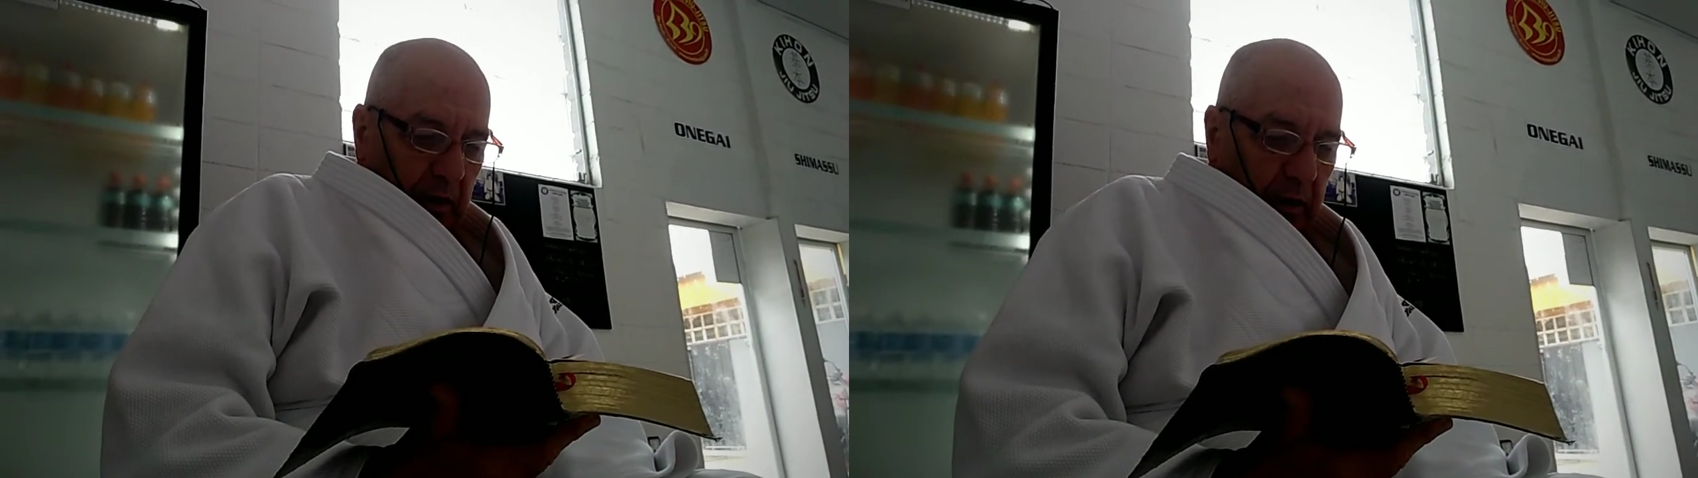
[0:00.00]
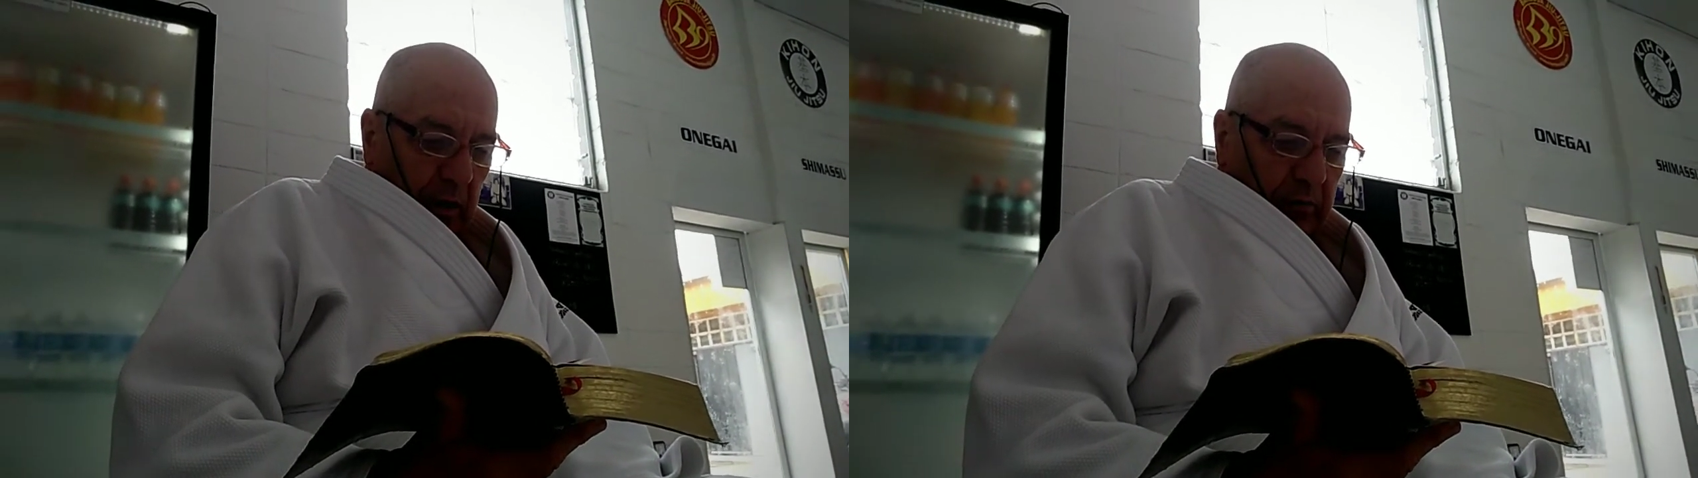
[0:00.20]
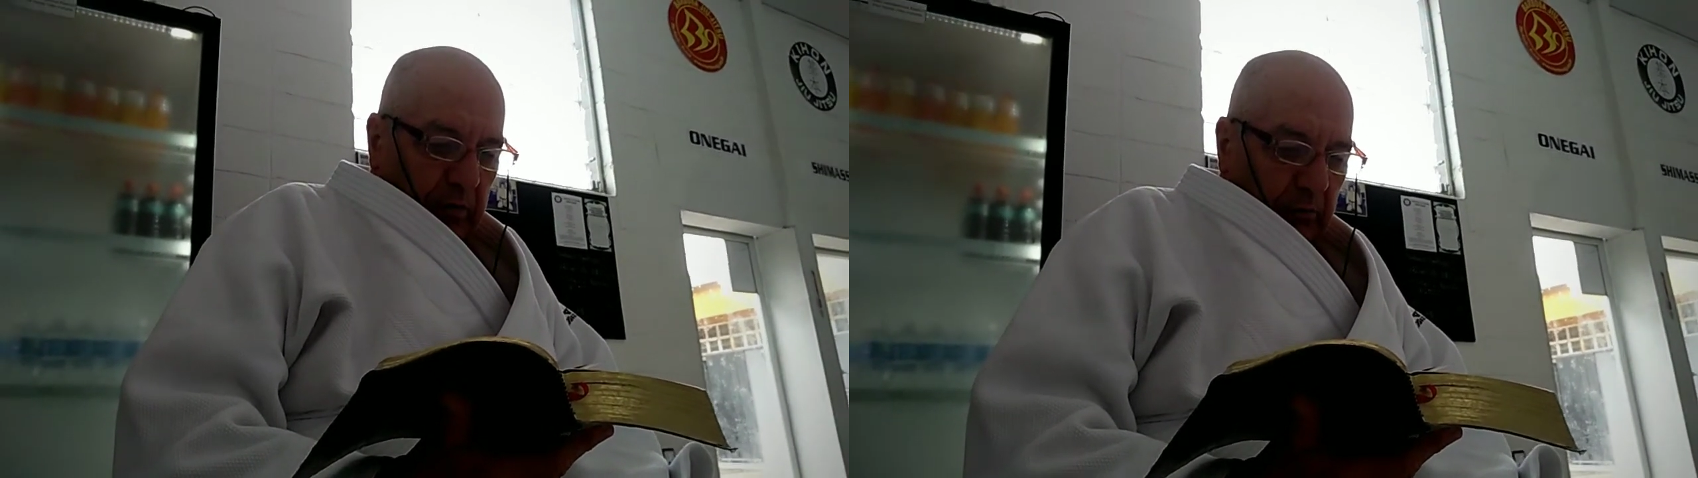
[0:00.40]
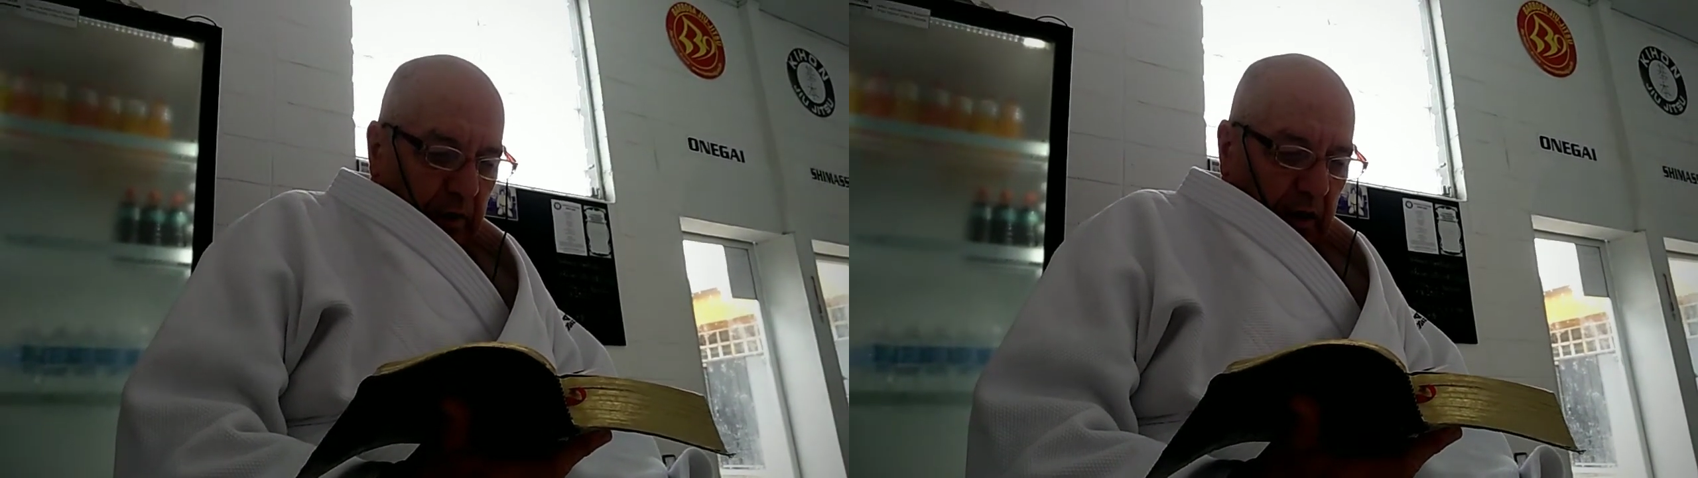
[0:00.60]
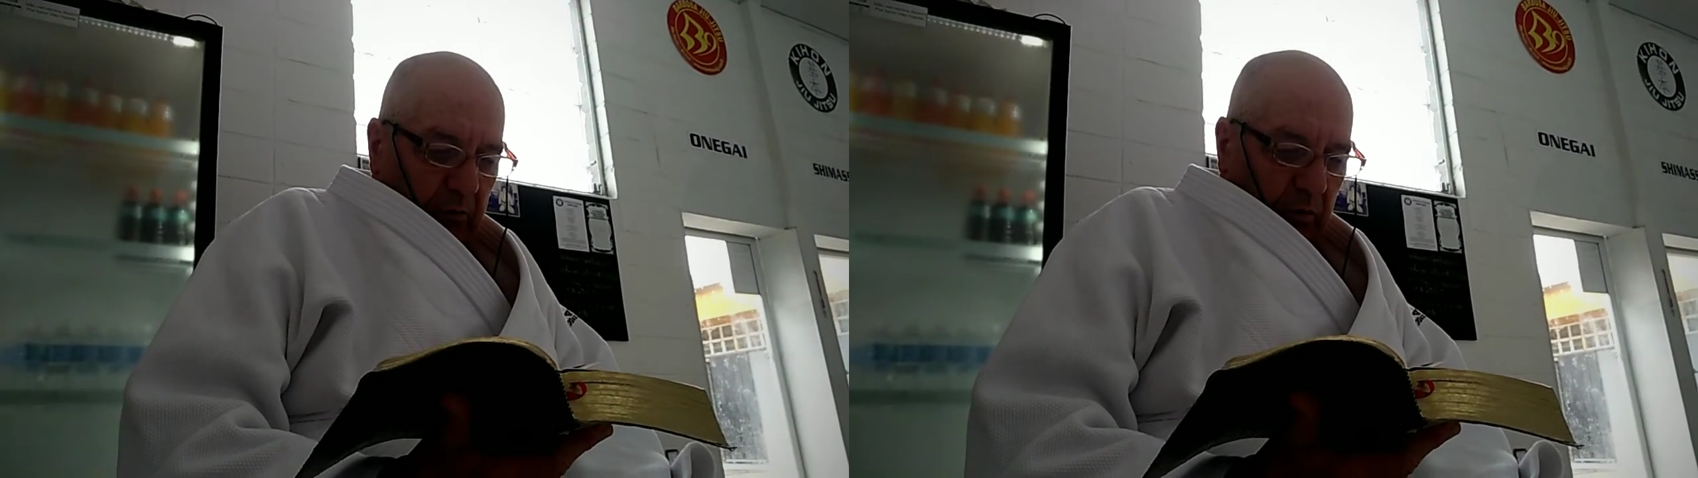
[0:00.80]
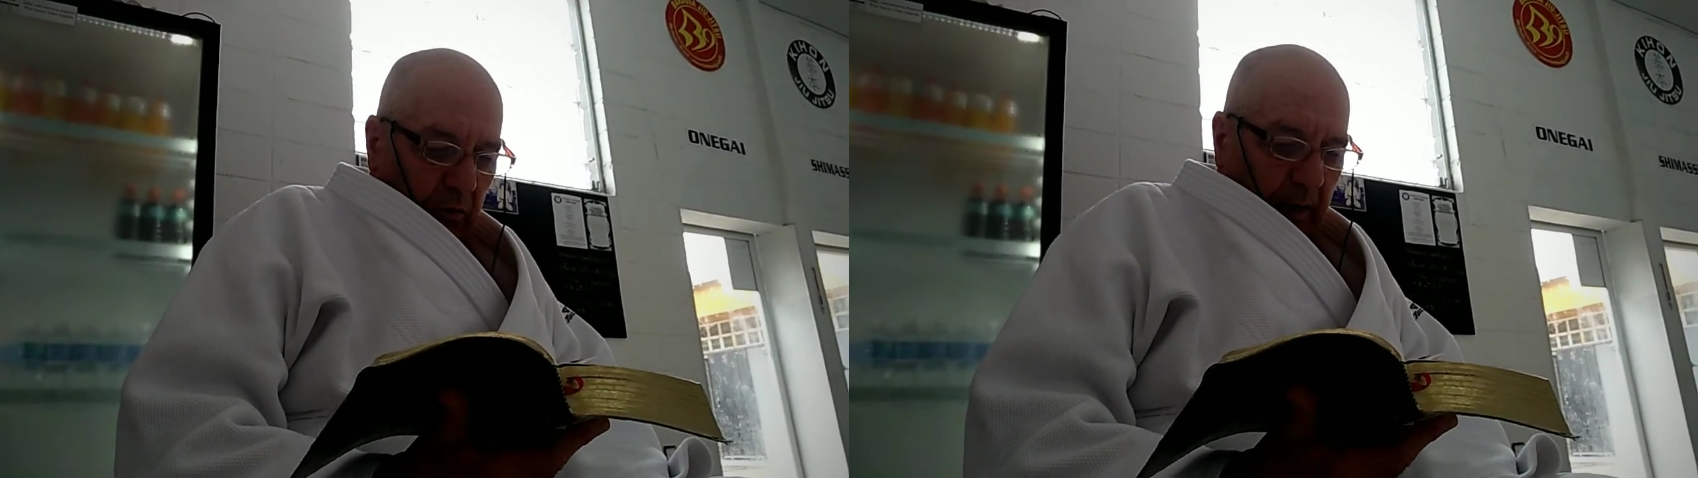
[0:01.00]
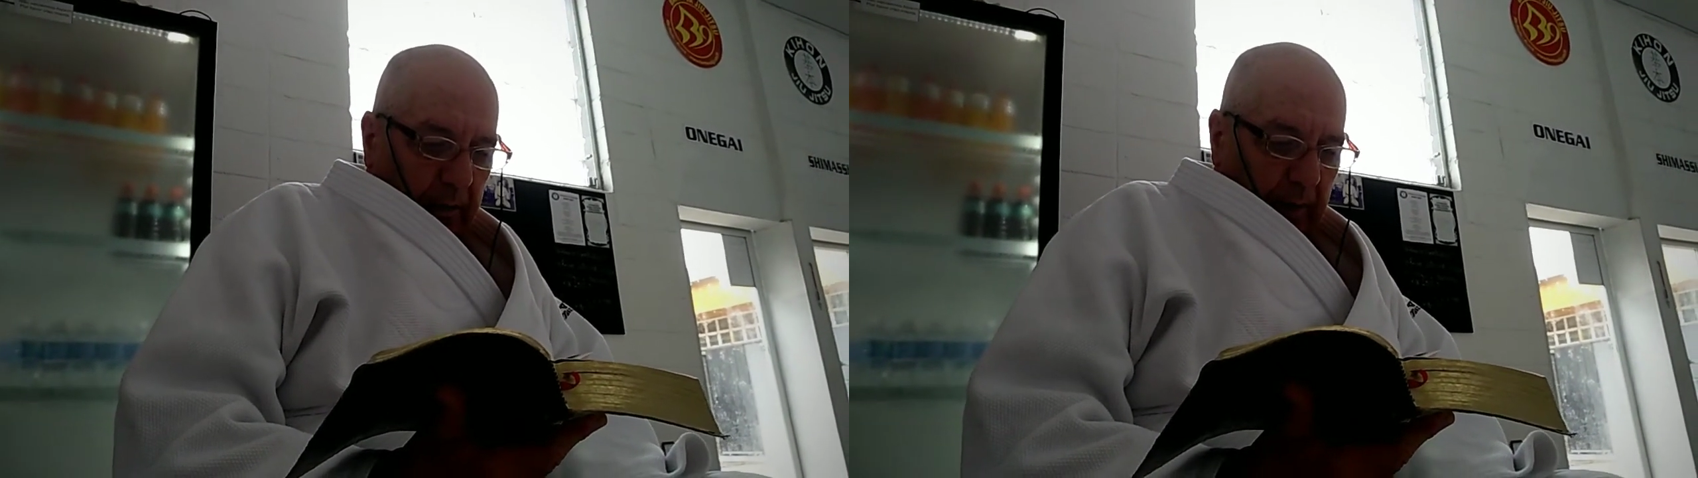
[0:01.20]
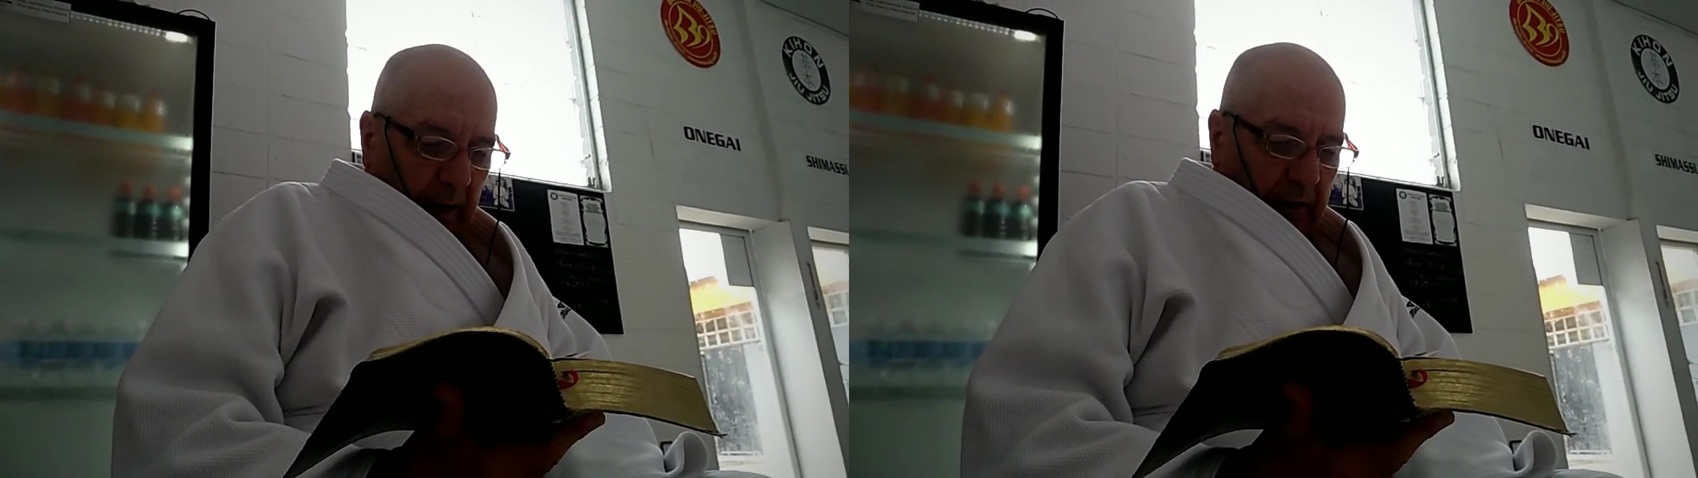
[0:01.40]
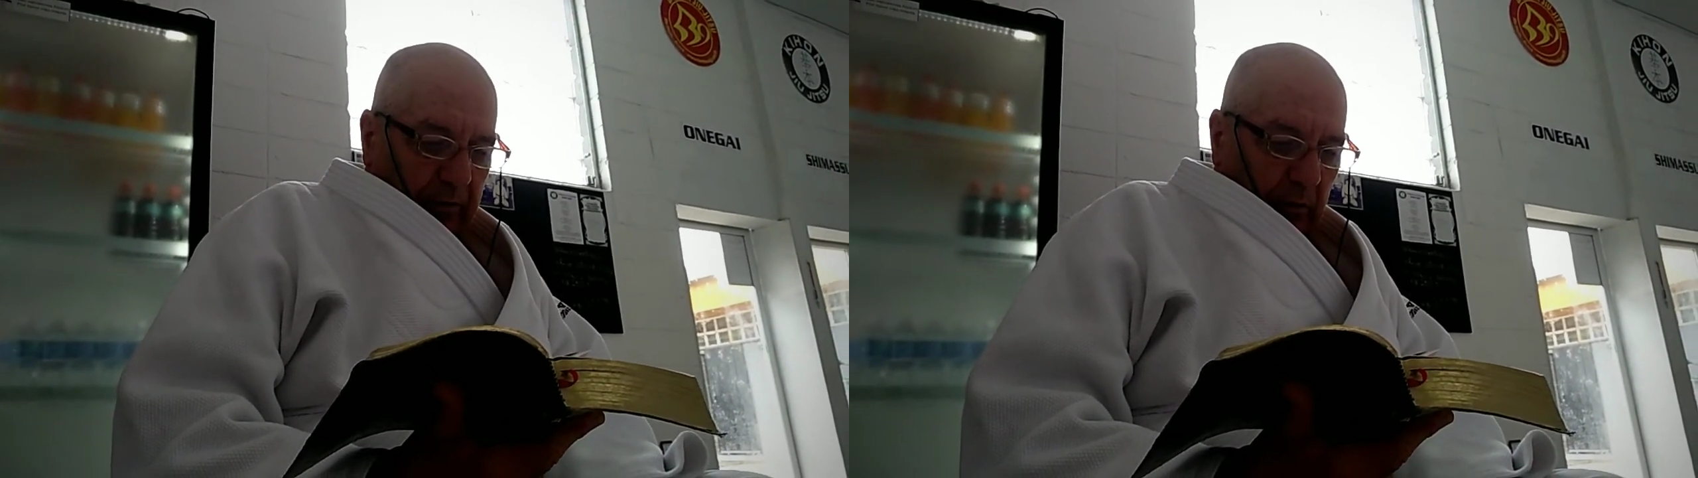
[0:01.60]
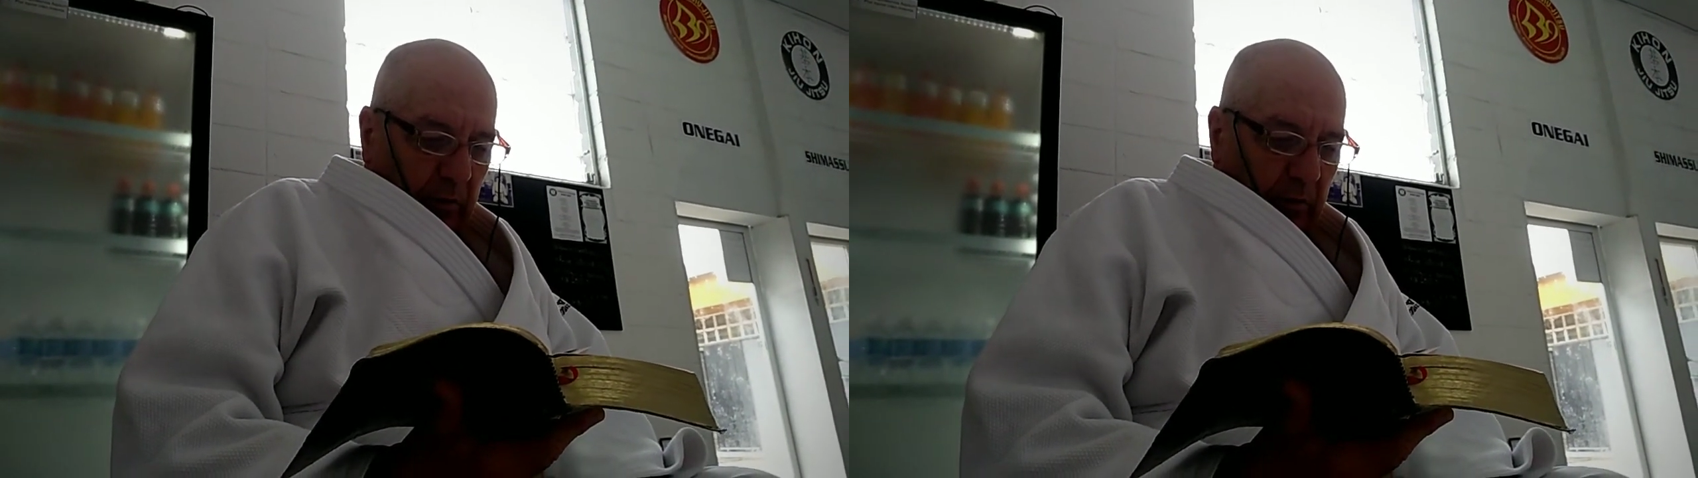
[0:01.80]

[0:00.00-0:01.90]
e assim mesmo guardar-se